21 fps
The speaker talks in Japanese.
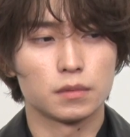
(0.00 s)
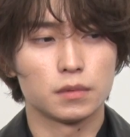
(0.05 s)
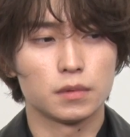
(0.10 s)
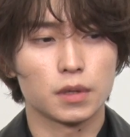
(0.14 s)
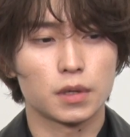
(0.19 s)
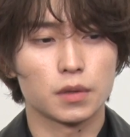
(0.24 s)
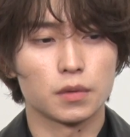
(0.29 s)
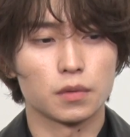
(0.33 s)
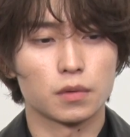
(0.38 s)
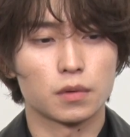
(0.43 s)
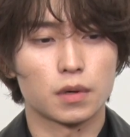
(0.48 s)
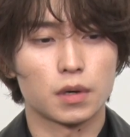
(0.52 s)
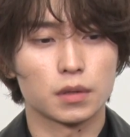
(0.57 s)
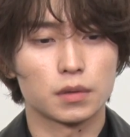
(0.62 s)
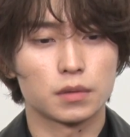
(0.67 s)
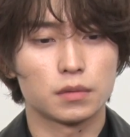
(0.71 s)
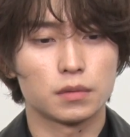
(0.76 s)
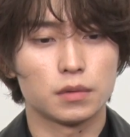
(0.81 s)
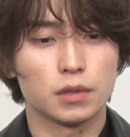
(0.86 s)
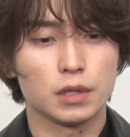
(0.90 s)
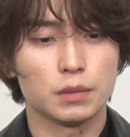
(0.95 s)
だけどか
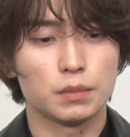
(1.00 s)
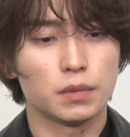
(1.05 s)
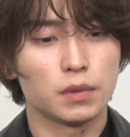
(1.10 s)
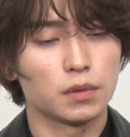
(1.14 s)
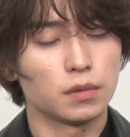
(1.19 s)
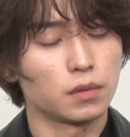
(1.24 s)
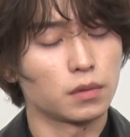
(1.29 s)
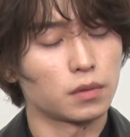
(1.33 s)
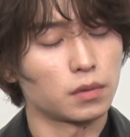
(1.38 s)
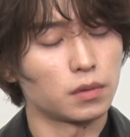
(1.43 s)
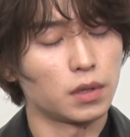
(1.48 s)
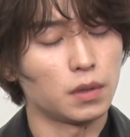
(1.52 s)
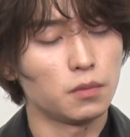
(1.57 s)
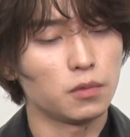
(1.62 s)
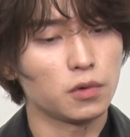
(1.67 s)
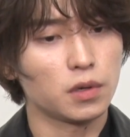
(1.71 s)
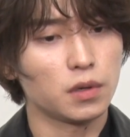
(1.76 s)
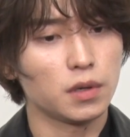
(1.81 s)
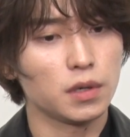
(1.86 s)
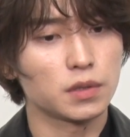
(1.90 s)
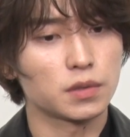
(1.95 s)
今なんか何も
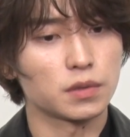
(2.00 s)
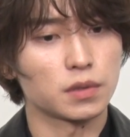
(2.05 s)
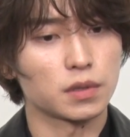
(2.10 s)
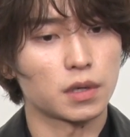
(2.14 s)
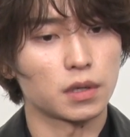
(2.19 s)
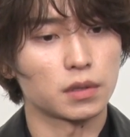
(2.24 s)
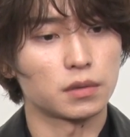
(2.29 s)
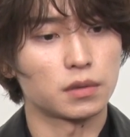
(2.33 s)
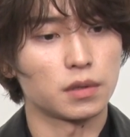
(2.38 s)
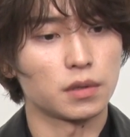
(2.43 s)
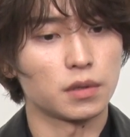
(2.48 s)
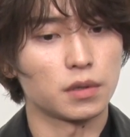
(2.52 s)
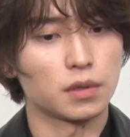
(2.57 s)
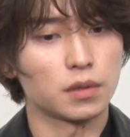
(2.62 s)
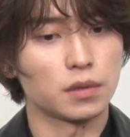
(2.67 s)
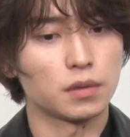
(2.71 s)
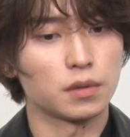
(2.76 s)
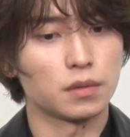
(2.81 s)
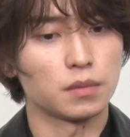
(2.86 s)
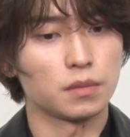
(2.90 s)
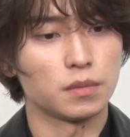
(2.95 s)
考えずに勝手に
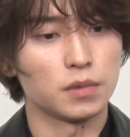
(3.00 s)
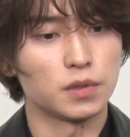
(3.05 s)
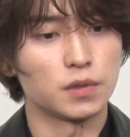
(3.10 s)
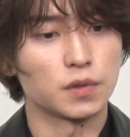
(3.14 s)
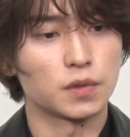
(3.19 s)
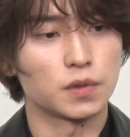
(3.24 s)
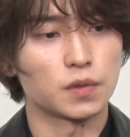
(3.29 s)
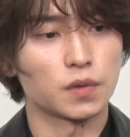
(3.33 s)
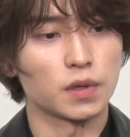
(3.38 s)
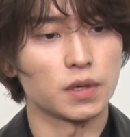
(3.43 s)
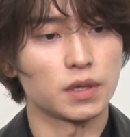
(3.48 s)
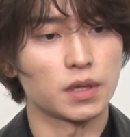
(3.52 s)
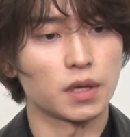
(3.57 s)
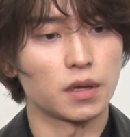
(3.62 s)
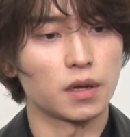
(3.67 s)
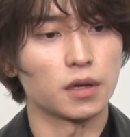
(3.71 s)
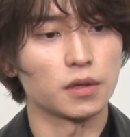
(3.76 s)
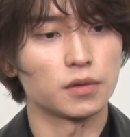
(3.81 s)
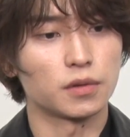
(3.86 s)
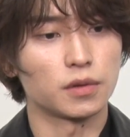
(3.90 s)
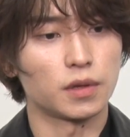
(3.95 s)
水木といた
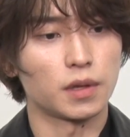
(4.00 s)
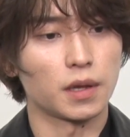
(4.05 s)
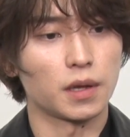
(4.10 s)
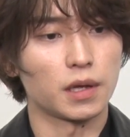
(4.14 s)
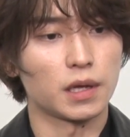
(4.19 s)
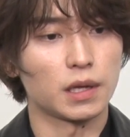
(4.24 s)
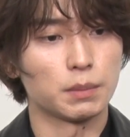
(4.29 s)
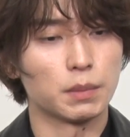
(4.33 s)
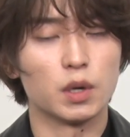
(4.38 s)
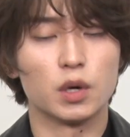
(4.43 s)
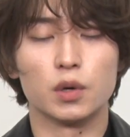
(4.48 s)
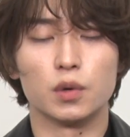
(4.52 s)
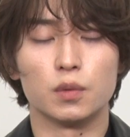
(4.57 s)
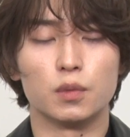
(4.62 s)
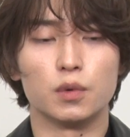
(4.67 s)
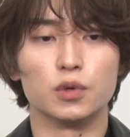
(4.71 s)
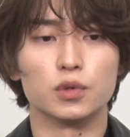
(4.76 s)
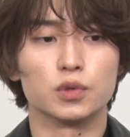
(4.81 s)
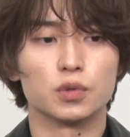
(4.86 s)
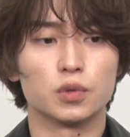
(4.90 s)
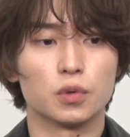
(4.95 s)
なって今は
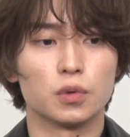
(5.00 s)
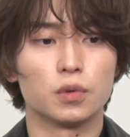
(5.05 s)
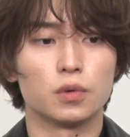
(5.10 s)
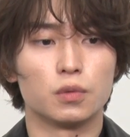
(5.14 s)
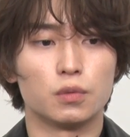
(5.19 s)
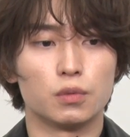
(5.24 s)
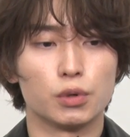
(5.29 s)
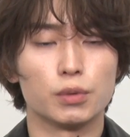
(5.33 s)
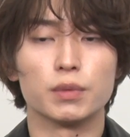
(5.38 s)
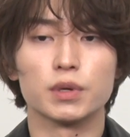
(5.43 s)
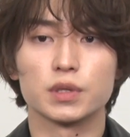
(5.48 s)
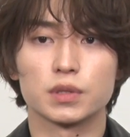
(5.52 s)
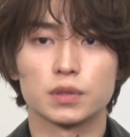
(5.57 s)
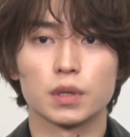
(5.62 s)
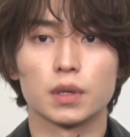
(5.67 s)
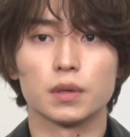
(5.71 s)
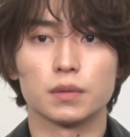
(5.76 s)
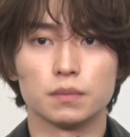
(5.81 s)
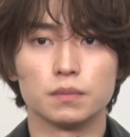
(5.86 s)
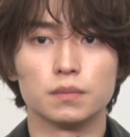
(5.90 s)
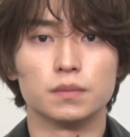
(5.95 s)
思うと思いますね、
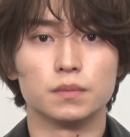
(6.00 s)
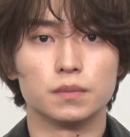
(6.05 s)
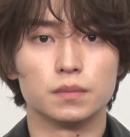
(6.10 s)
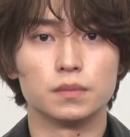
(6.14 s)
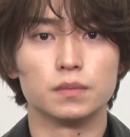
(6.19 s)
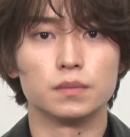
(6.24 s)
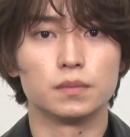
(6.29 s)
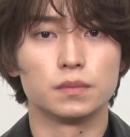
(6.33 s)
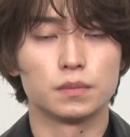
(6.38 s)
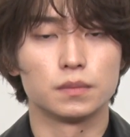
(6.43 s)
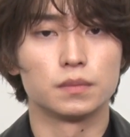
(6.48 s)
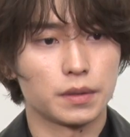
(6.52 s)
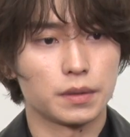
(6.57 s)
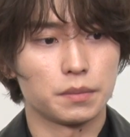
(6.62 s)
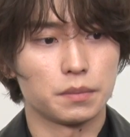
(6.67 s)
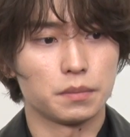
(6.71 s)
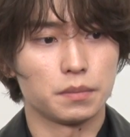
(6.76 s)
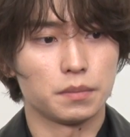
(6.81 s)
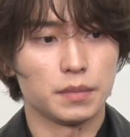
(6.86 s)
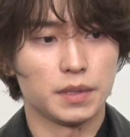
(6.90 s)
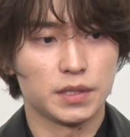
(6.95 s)
うん
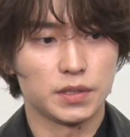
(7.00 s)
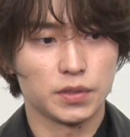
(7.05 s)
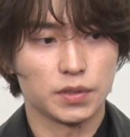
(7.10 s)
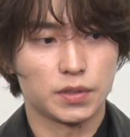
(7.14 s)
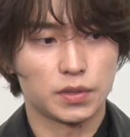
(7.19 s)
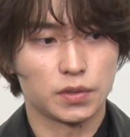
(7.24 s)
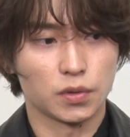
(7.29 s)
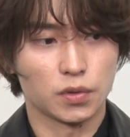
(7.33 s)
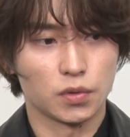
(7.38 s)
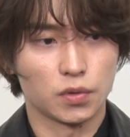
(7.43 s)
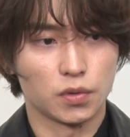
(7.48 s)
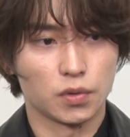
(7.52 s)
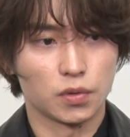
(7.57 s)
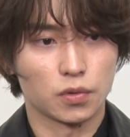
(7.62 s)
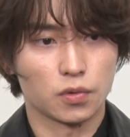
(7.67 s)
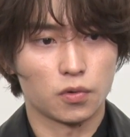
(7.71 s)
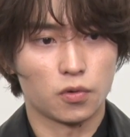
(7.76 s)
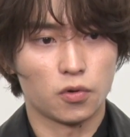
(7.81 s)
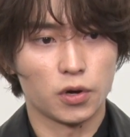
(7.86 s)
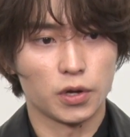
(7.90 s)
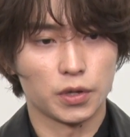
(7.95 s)
水木との
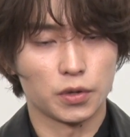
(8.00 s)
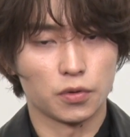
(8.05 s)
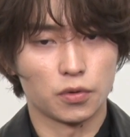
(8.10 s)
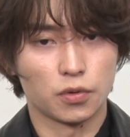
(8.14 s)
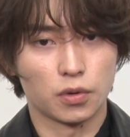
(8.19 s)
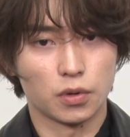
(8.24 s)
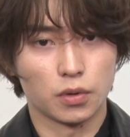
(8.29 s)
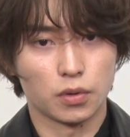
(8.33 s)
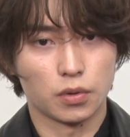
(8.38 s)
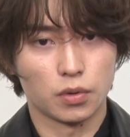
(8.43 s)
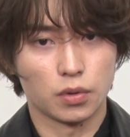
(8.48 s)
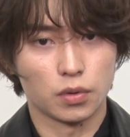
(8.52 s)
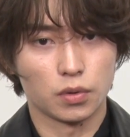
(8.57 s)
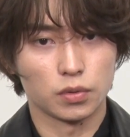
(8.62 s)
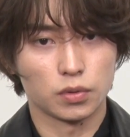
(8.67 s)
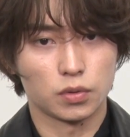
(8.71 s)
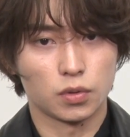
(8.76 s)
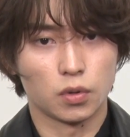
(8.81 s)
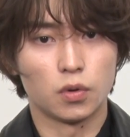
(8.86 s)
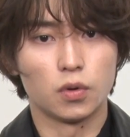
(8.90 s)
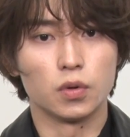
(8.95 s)
声の
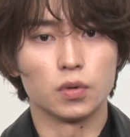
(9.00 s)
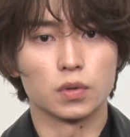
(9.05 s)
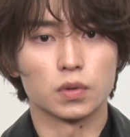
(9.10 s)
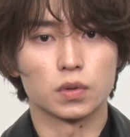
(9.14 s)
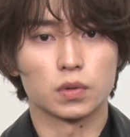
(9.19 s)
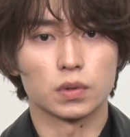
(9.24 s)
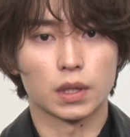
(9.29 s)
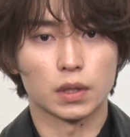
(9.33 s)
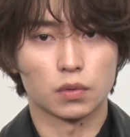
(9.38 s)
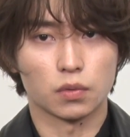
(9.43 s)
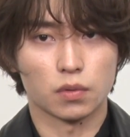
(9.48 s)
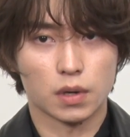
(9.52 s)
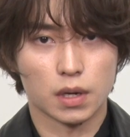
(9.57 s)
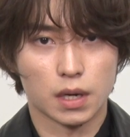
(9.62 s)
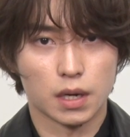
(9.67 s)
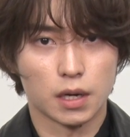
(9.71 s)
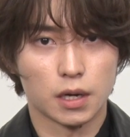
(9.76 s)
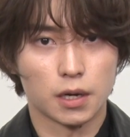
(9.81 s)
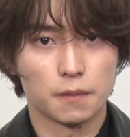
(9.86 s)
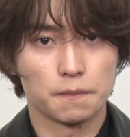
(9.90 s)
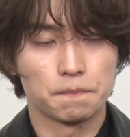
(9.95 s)
トーンだと
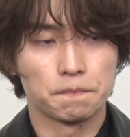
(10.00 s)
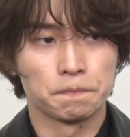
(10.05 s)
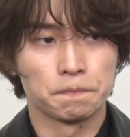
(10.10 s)
か、